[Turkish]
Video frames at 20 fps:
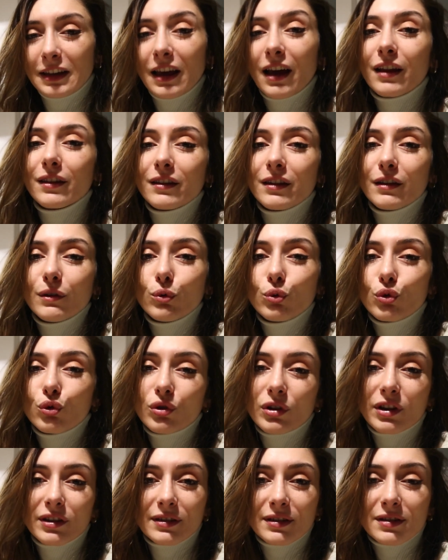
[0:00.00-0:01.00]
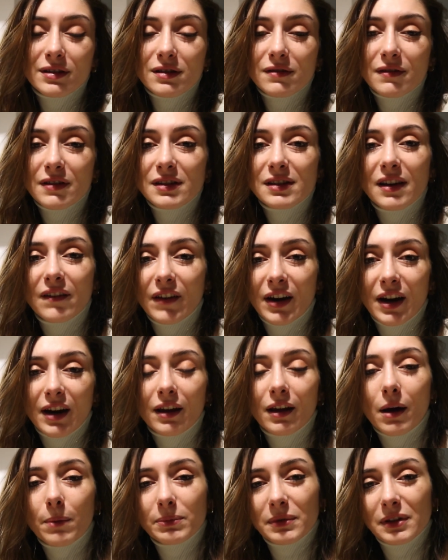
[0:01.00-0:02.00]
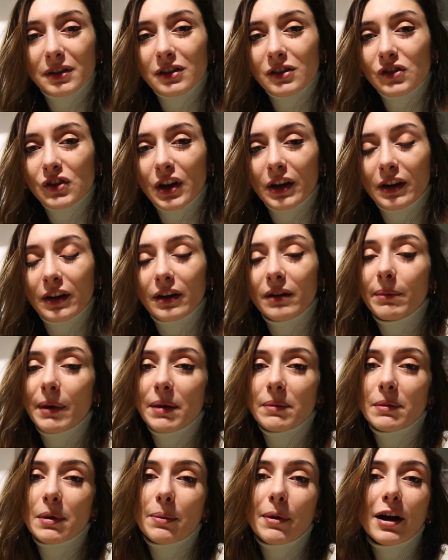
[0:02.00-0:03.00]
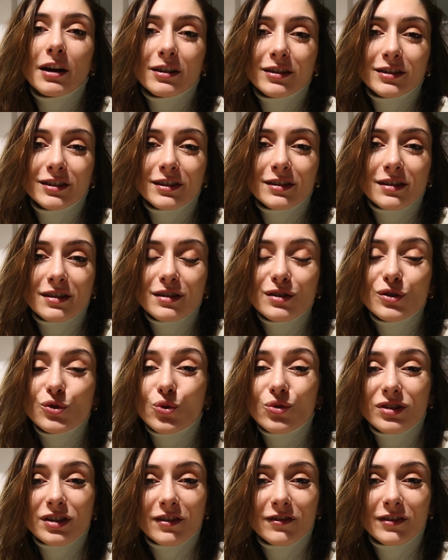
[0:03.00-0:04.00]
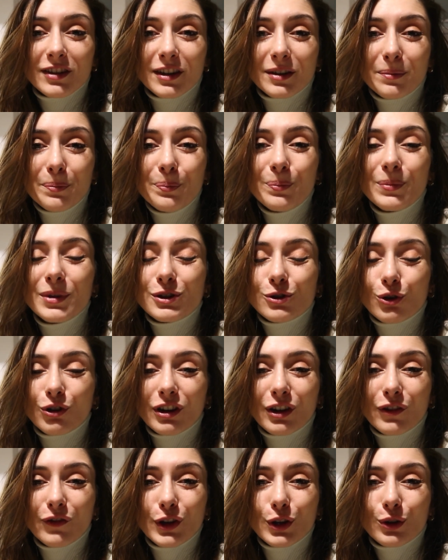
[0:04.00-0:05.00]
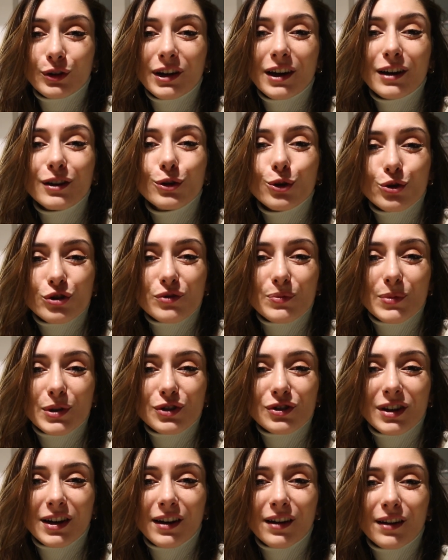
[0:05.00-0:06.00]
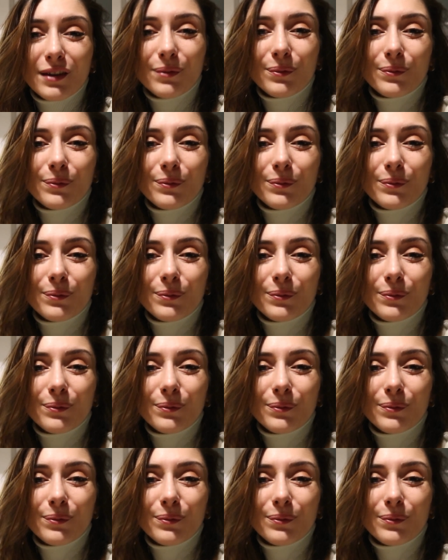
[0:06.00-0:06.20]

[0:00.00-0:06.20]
Kendi uyguladığınız ve severek yaptığınız şeyleri benimle paylaşırsanız çok sevinirim. Bir sonraki videoda görüşmek üzere.